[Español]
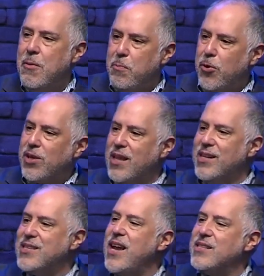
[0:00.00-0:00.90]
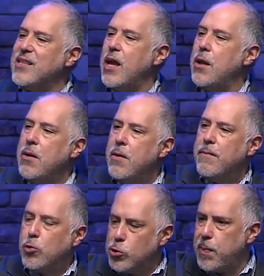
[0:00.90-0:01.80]
¿Por qué dice este,
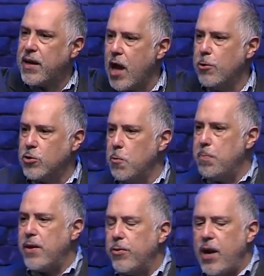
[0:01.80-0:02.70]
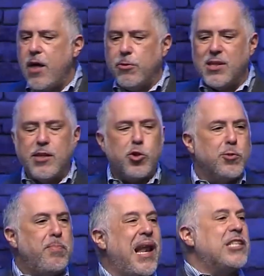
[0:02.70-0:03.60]
tus pecados son perdonados? Eso
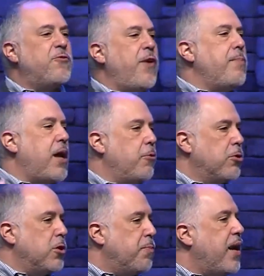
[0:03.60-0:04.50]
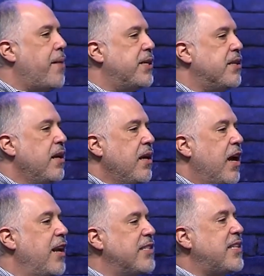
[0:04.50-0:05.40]
es blasfemia, en otras palabras,
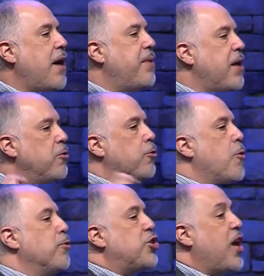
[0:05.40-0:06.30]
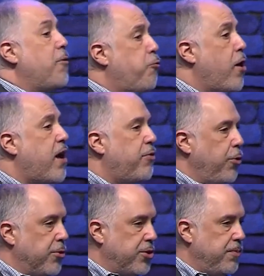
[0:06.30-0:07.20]
él está hablando como si él fuera
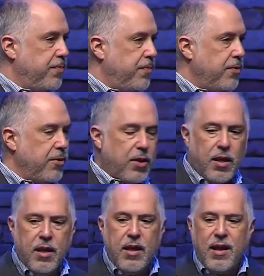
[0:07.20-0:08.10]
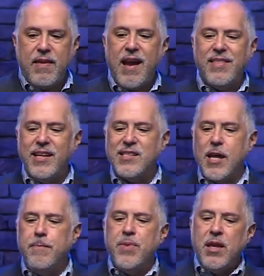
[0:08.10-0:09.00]
Dios. Y ahí
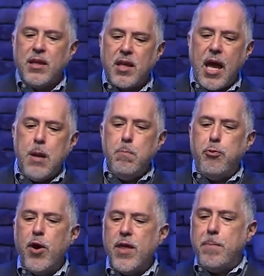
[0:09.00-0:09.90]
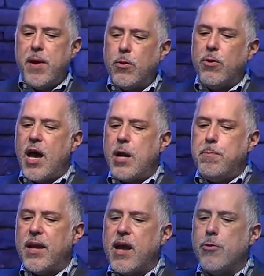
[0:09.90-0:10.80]
dice, ¿quién puede perdonar
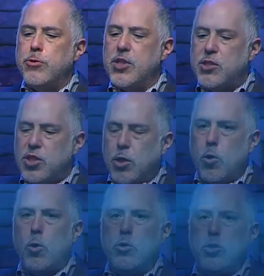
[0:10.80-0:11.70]
pecados si no